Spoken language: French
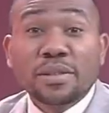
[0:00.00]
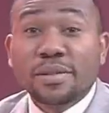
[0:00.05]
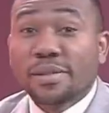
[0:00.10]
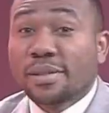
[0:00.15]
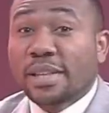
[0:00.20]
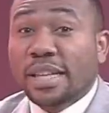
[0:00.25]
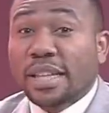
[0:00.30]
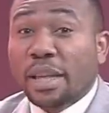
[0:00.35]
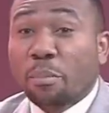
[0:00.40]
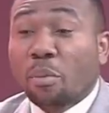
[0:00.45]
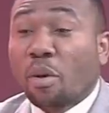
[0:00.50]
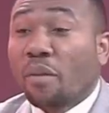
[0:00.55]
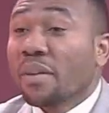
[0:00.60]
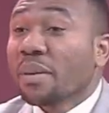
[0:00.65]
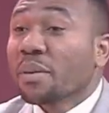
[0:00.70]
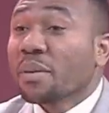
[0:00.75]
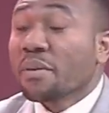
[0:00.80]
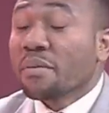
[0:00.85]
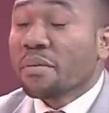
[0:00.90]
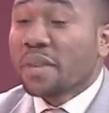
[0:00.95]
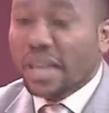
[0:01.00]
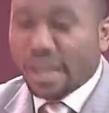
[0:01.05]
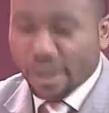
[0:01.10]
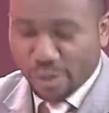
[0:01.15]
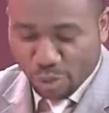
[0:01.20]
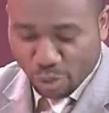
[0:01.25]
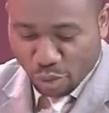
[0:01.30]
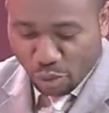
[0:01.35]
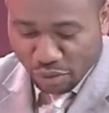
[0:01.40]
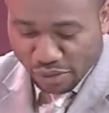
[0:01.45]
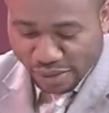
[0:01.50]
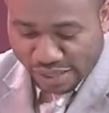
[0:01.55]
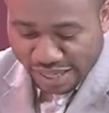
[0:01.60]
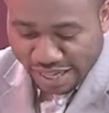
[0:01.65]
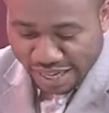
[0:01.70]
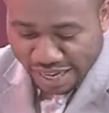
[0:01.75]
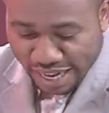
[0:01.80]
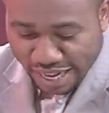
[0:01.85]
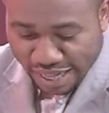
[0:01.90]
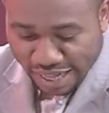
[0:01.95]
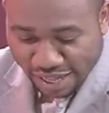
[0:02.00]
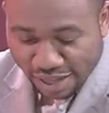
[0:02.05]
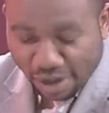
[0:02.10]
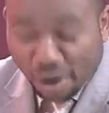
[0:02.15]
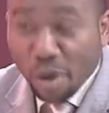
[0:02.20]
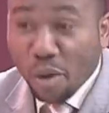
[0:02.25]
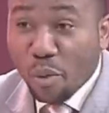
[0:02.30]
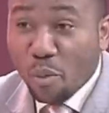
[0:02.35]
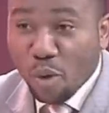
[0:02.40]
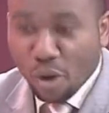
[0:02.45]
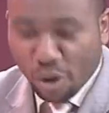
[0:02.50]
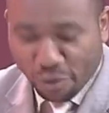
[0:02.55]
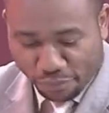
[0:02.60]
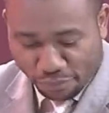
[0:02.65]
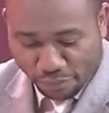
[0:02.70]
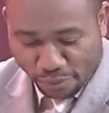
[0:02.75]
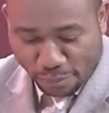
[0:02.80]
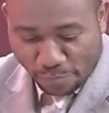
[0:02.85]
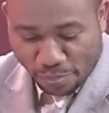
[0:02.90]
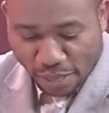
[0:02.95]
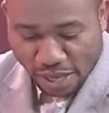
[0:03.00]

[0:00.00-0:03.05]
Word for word: C'est un proverbe qui vient du Sénégal en Wolof.